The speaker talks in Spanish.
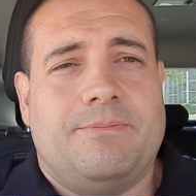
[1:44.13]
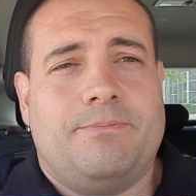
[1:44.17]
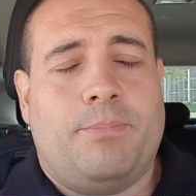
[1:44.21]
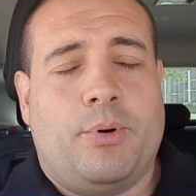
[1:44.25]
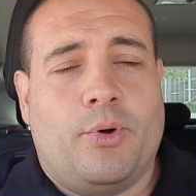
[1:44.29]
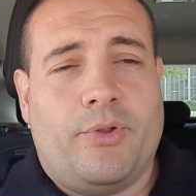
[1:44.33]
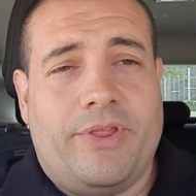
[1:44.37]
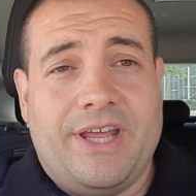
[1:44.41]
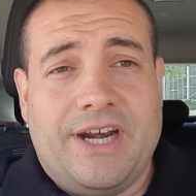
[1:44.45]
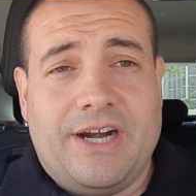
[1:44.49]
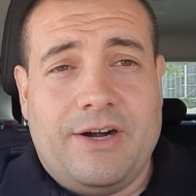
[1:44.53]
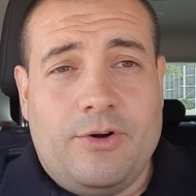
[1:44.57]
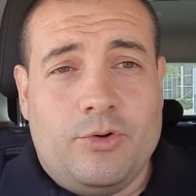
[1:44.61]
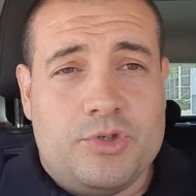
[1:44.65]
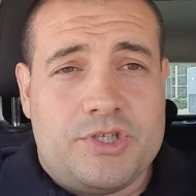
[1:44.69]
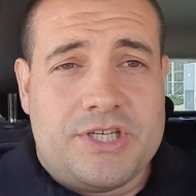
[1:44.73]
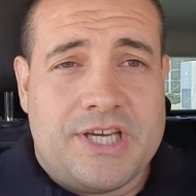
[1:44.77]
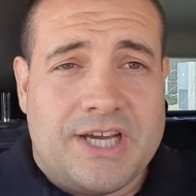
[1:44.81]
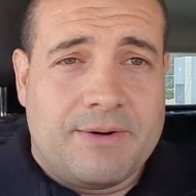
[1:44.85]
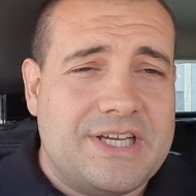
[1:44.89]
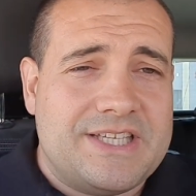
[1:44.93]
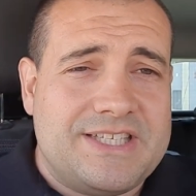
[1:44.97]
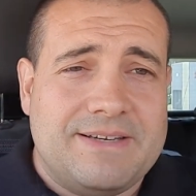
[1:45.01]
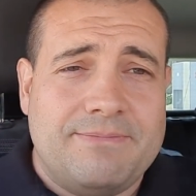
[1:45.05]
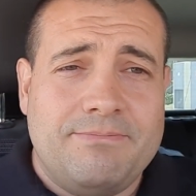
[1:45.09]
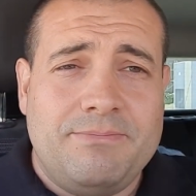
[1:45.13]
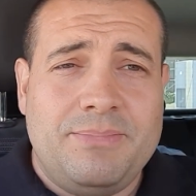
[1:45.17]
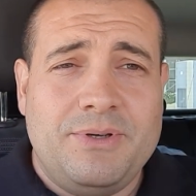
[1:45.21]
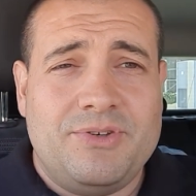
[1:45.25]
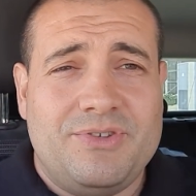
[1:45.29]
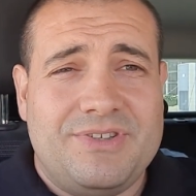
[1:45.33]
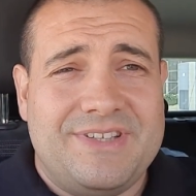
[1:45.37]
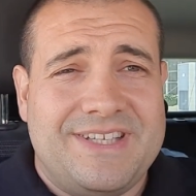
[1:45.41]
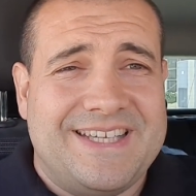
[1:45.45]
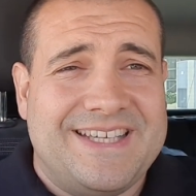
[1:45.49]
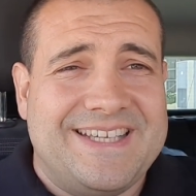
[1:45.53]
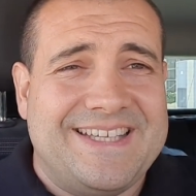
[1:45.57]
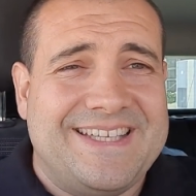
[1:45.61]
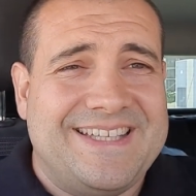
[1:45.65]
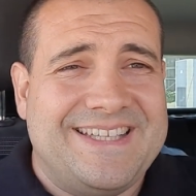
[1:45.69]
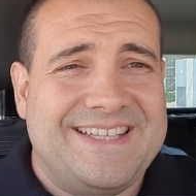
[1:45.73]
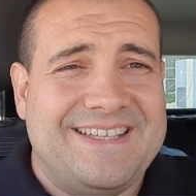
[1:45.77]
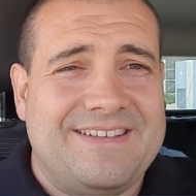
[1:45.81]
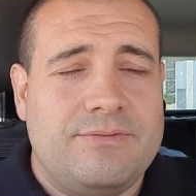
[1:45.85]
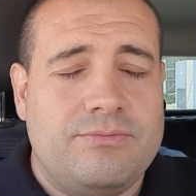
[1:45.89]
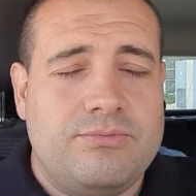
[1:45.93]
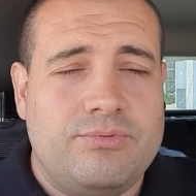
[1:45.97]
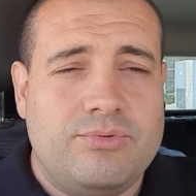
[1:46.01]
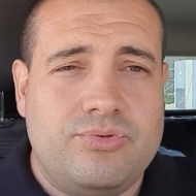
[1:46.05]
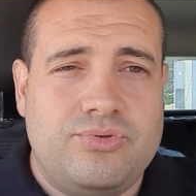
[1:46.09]
Poder luchar por Champions
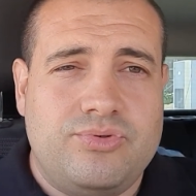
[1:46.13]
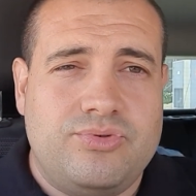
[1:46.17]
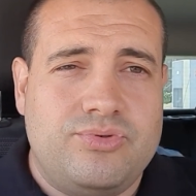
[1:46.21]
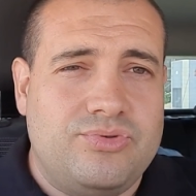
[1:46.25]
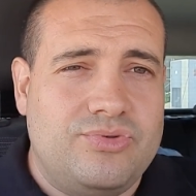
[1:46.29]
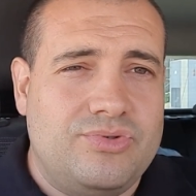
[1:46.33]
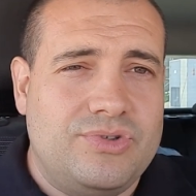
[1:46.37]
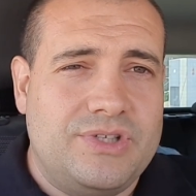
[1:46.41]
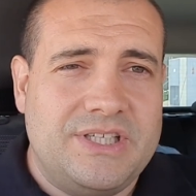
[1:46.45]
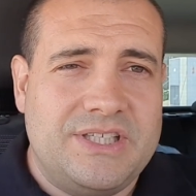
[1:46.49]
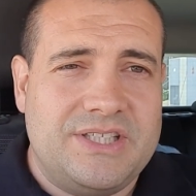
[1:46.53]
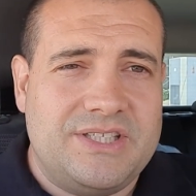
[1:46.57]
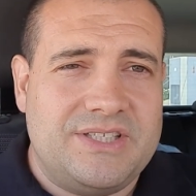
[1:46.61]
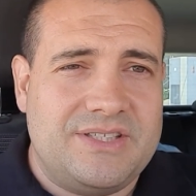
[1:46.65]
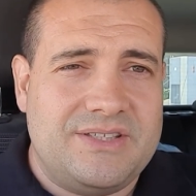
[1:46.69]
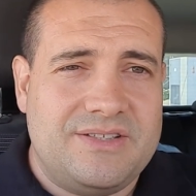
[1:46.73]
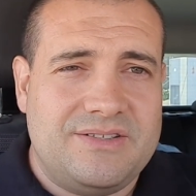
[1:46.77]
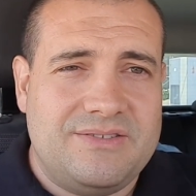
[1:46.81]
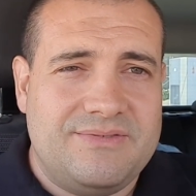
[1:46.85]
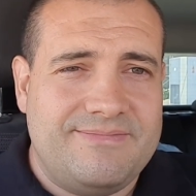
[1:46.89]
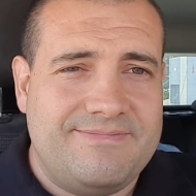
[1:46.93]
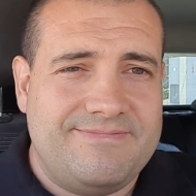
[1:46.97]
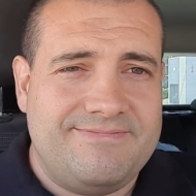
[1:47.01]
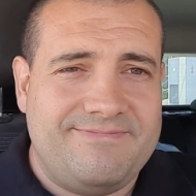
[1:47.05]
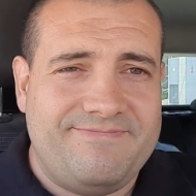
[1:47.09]
es